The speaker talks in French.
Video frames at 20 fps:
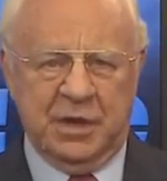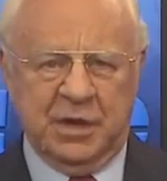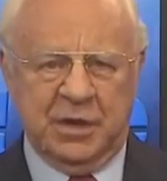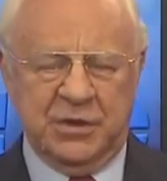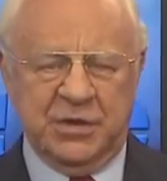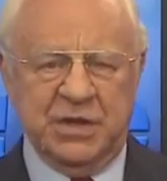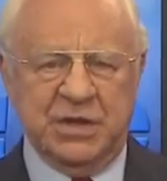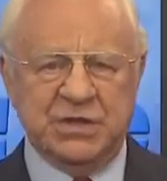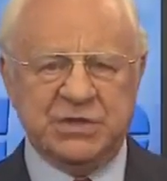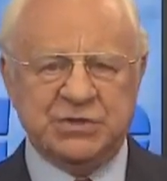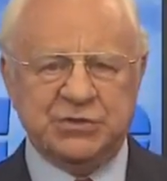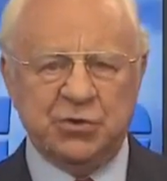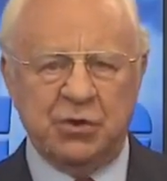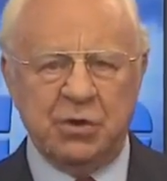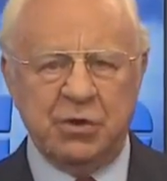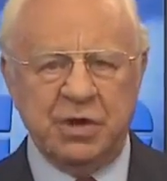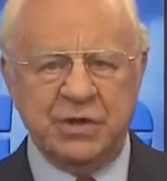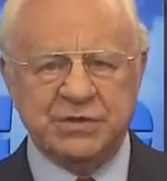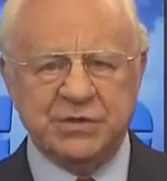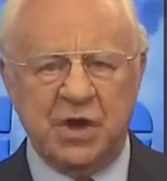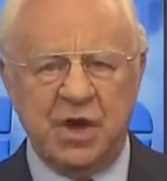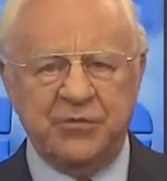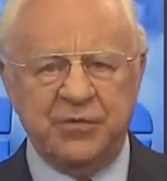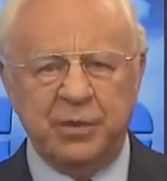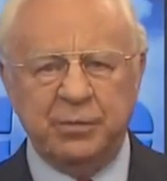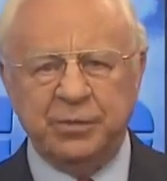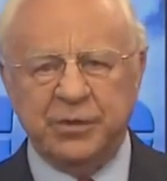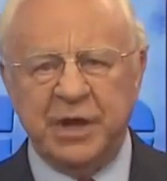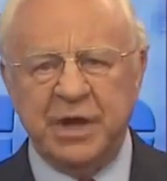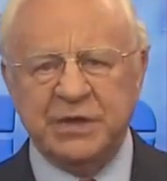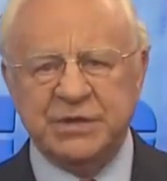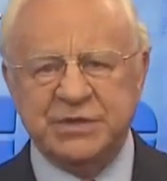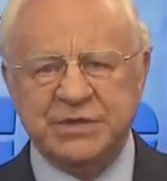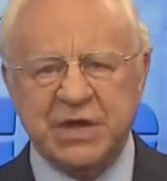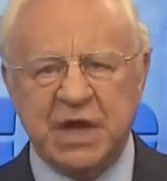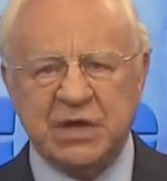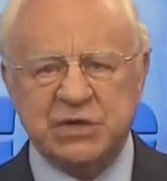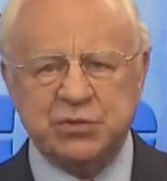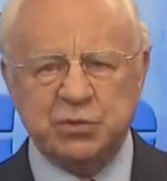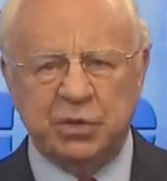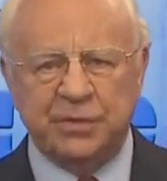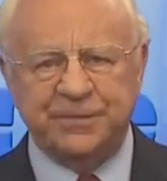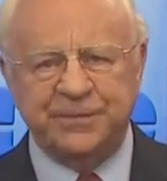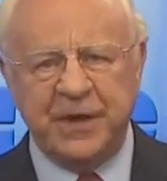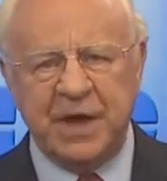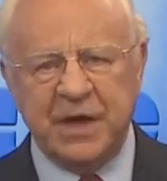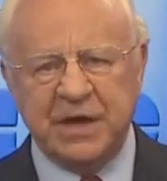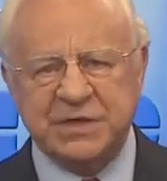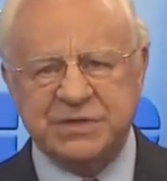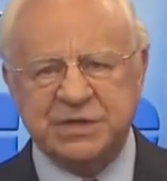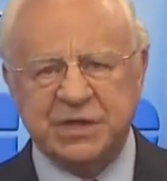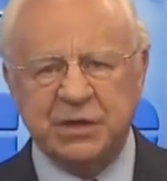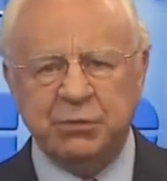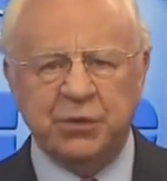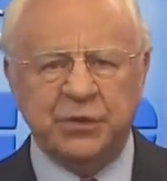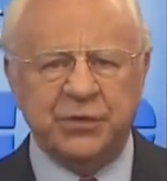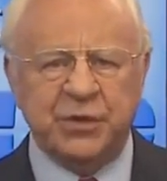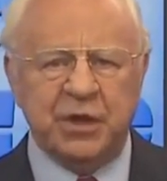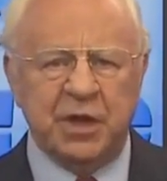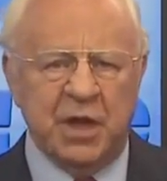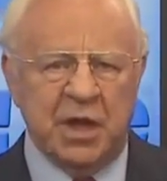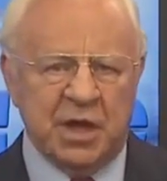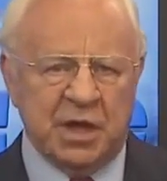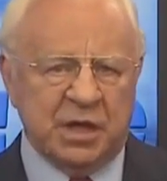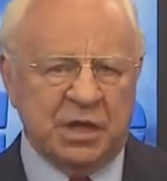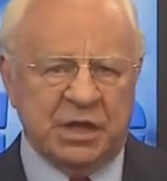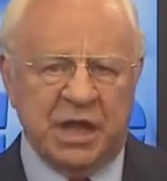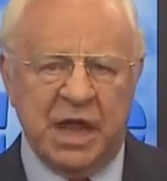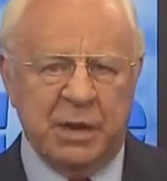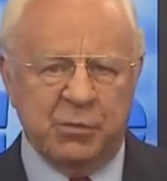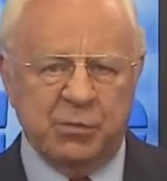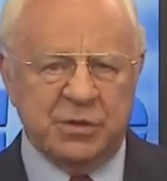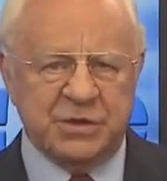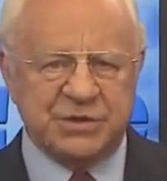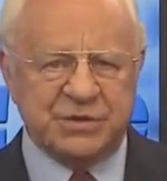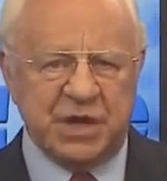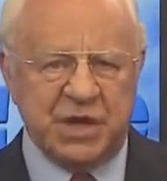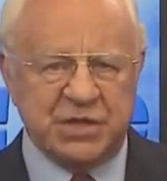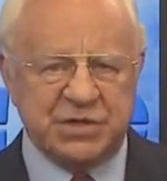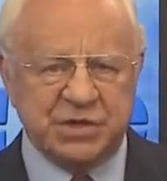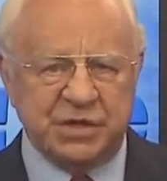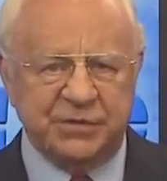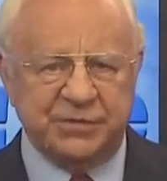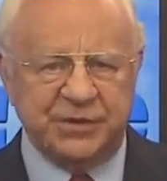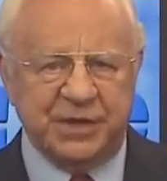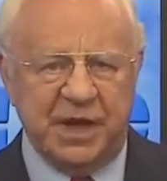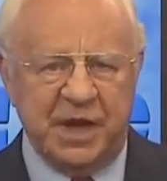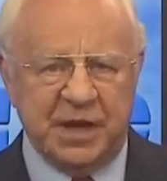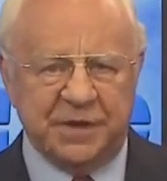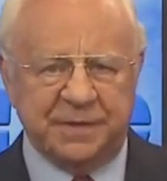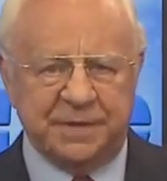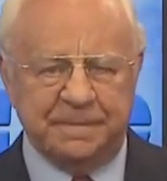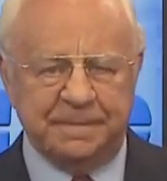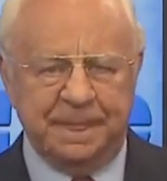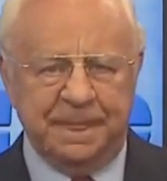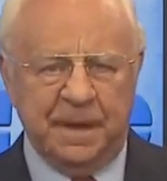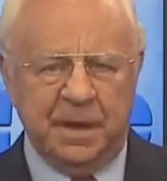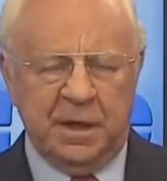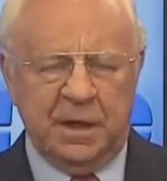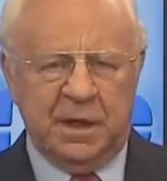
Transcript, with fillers: Ces histoires sont souvent remplies de sous-entendus sexuels et elles glorifient la mort.